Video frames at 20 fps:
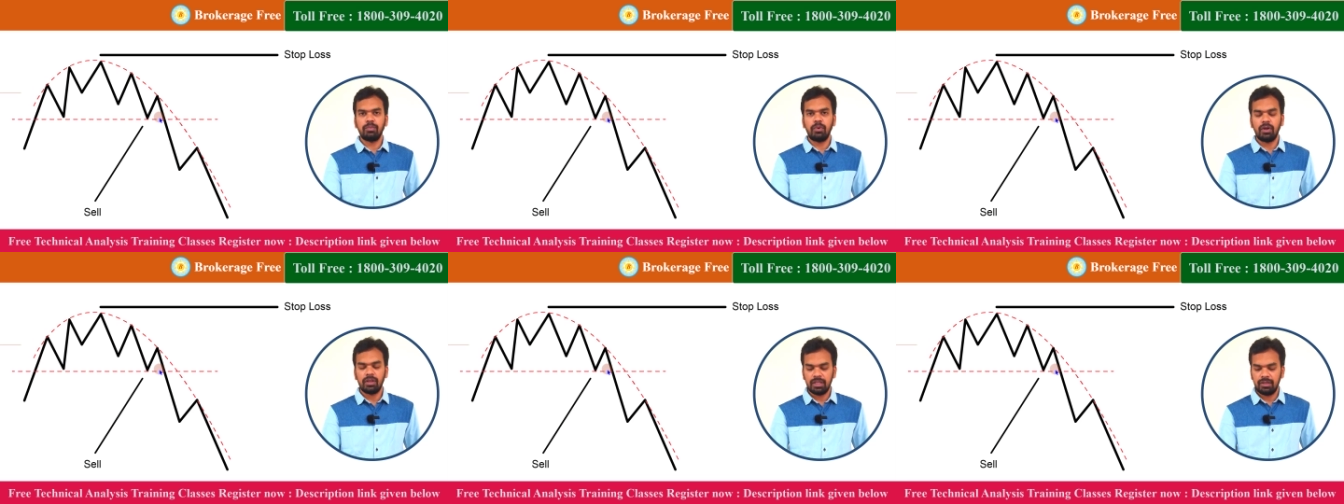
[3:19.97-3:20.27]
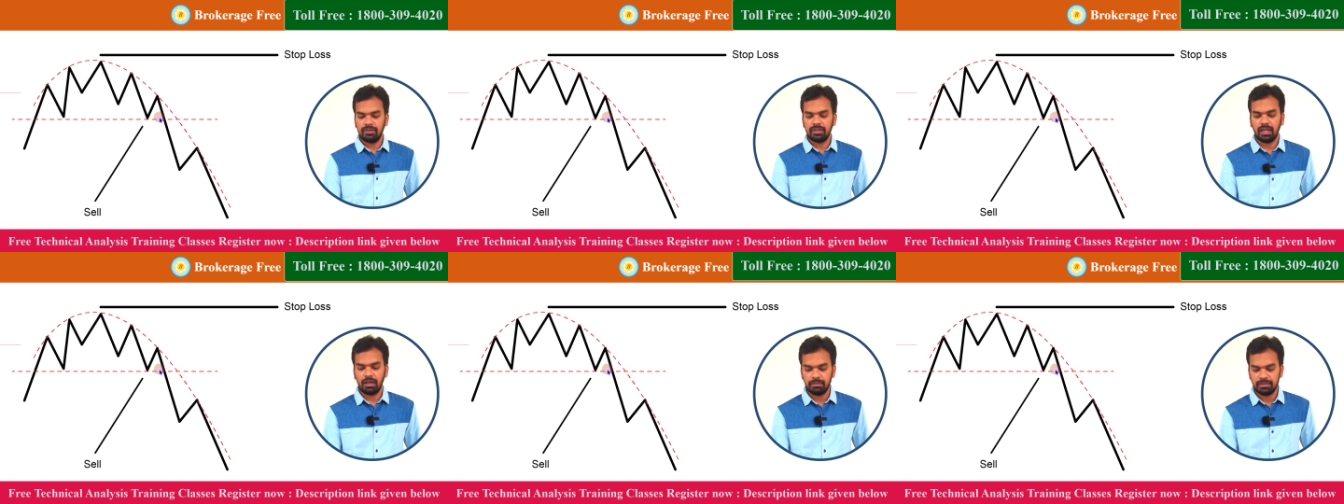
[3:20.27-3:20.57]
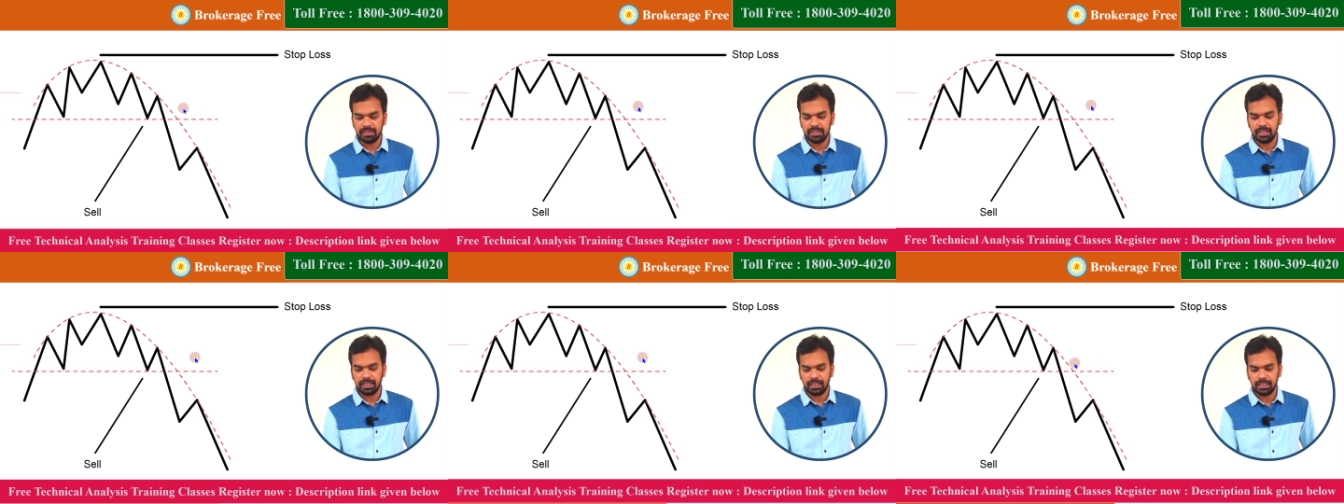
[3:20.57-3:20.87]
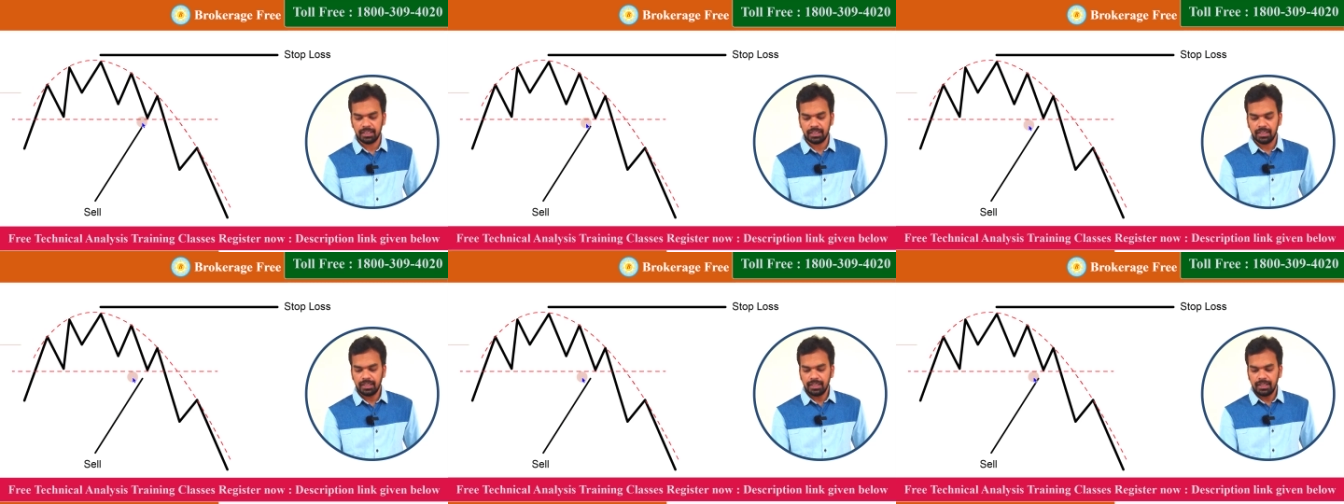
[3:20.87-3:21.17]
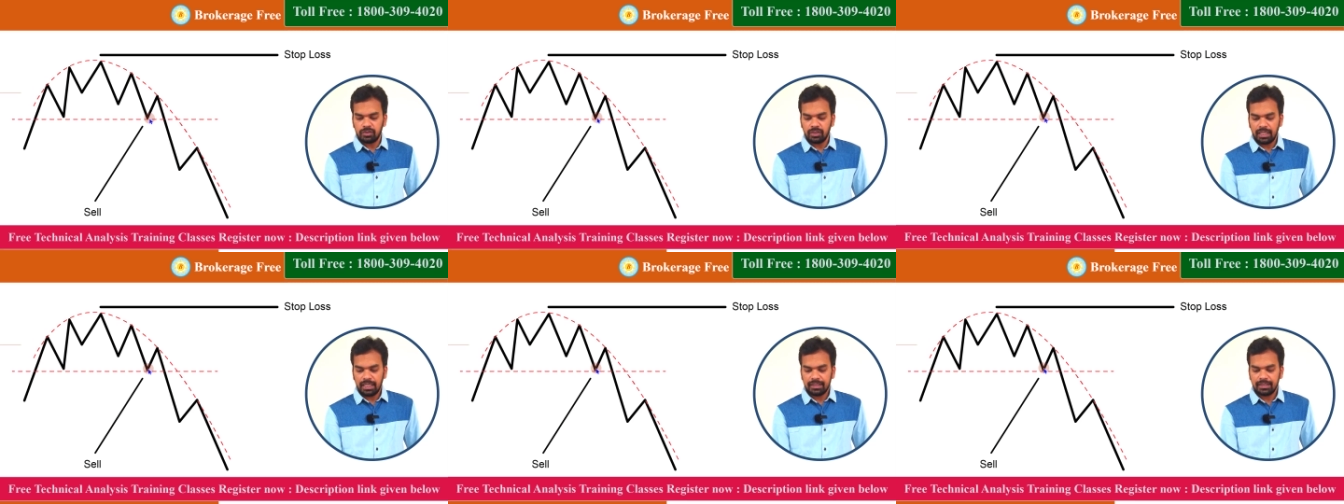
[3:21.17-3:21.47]
போல தான் வந்து அமைஞ்சிருக்கு
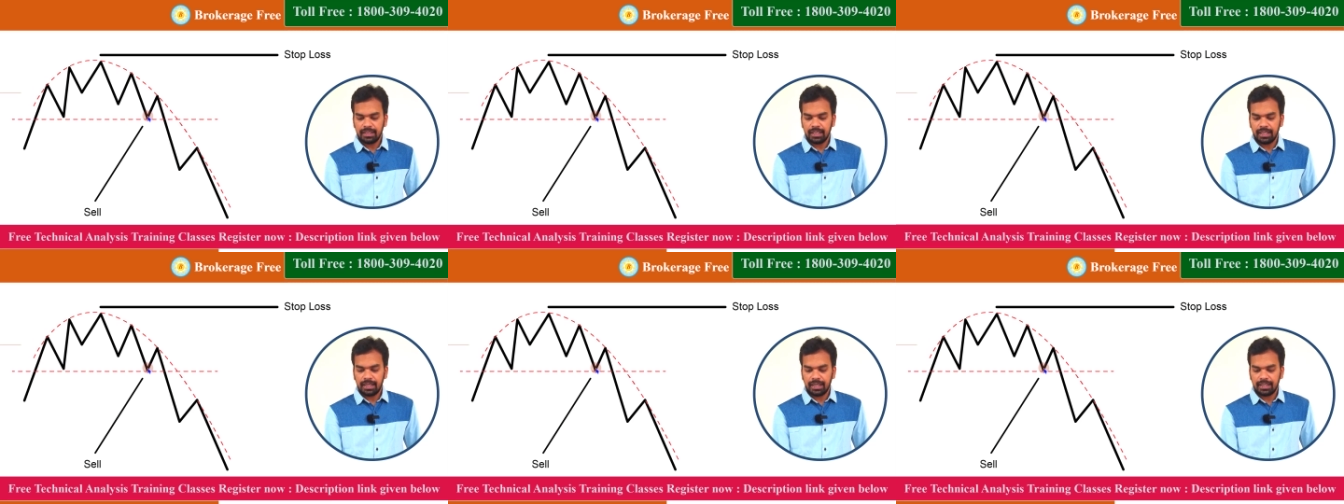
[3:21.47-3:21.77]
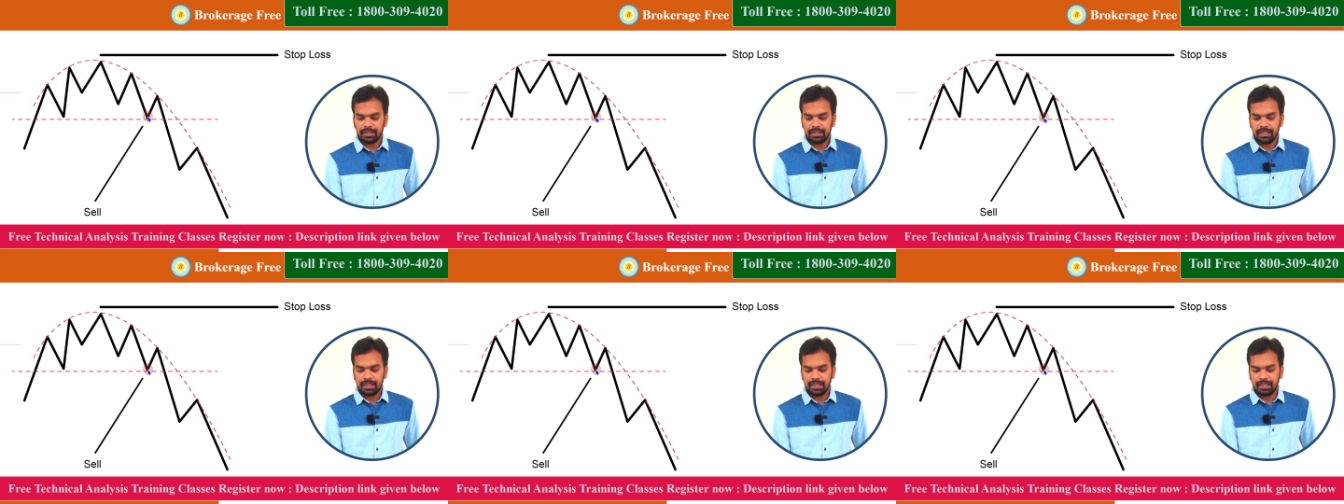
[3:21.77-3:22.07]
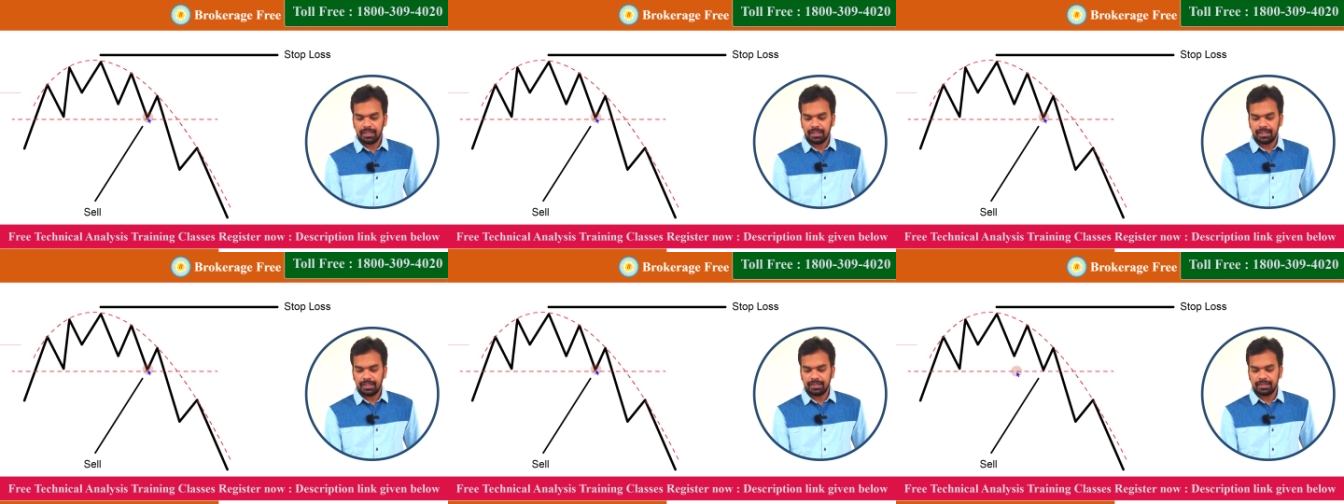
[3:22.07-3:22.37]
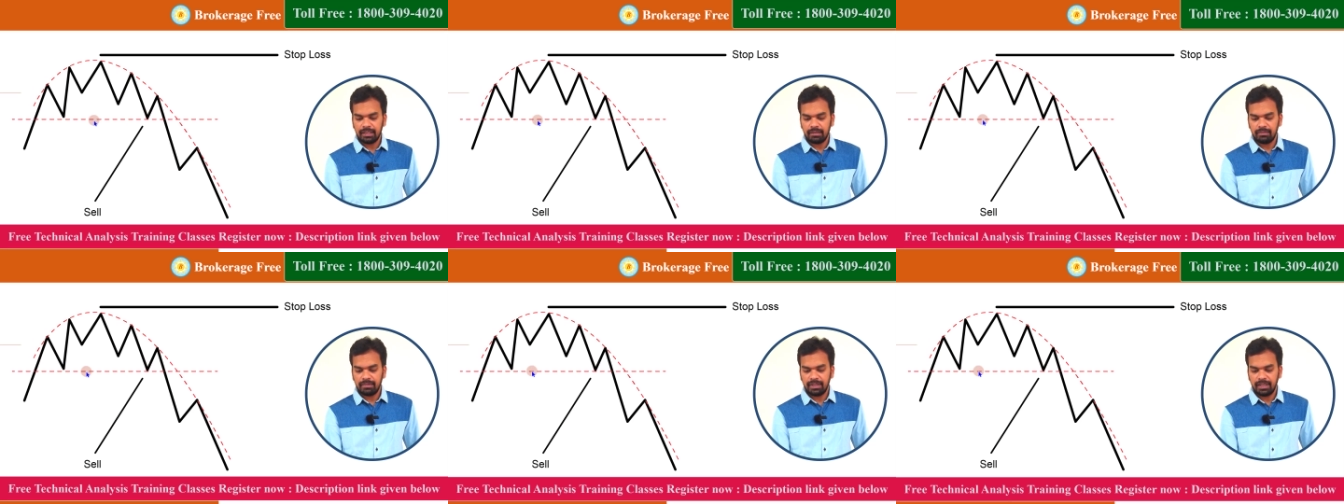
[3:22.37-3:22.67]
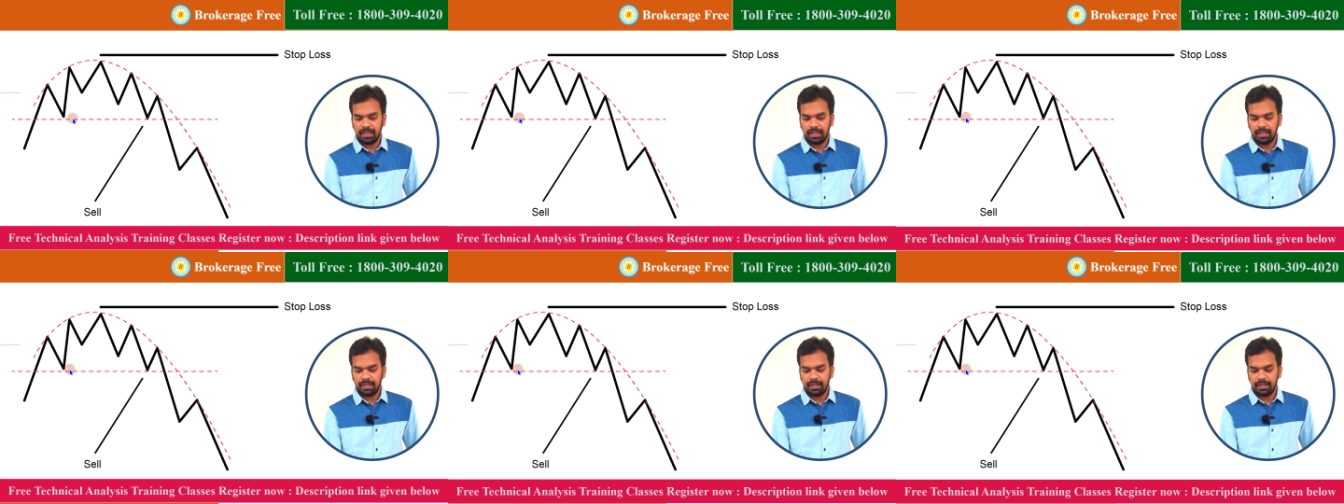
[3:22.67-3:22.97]
ஸோ எந்த இடத்துல இந்த
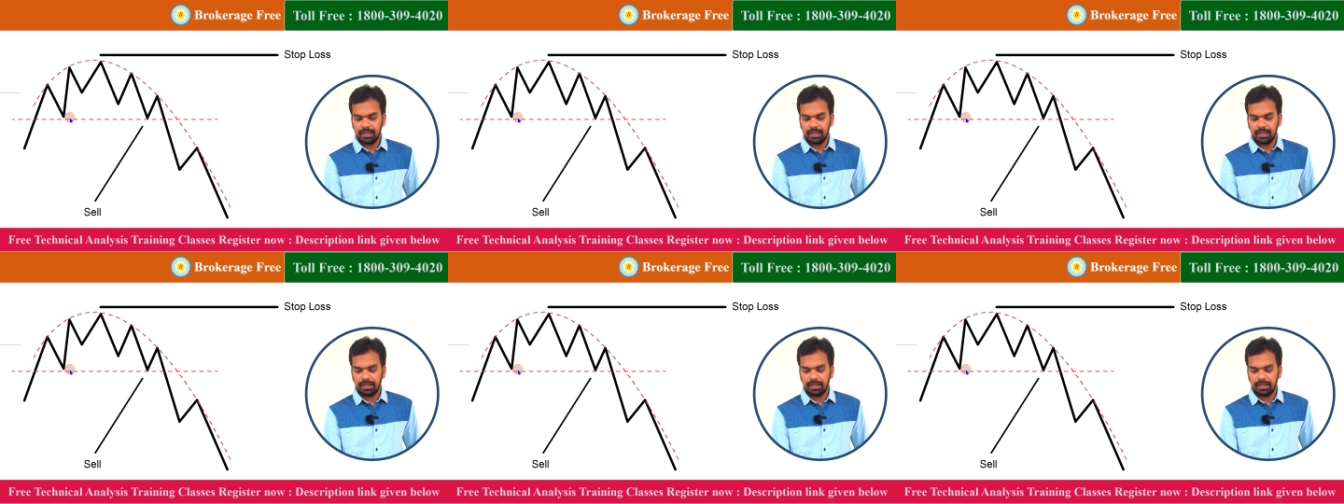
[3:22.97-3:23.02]
மாதிரி